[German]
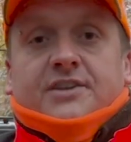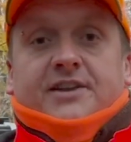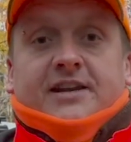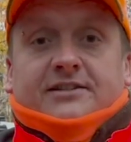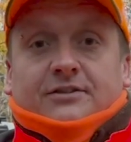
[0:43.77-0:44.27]

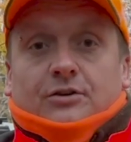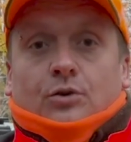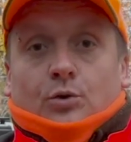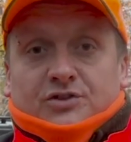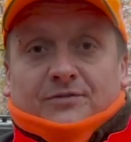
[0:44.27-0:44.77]
Nähte
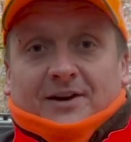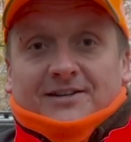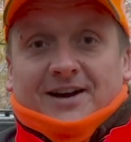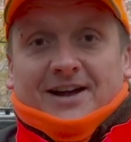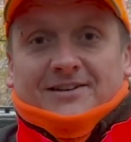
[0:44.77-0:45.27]
und so
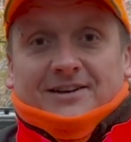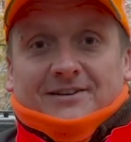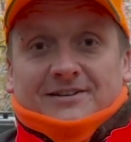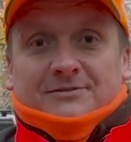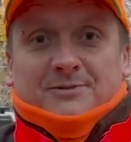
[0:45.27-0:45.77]
weiter angeht. In
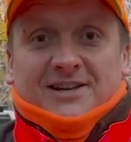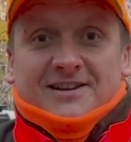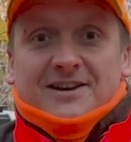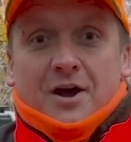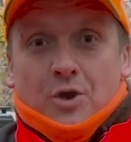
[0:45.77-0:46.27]
diesem
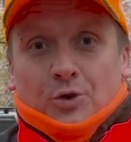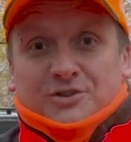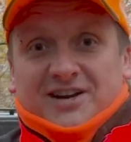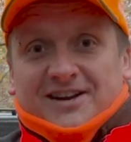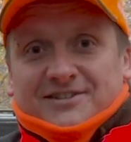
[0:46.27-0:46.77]
Sinne, los
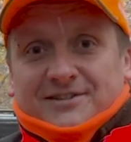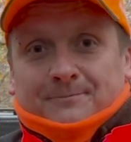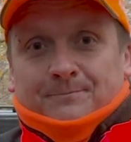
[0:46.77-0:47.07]
geht's!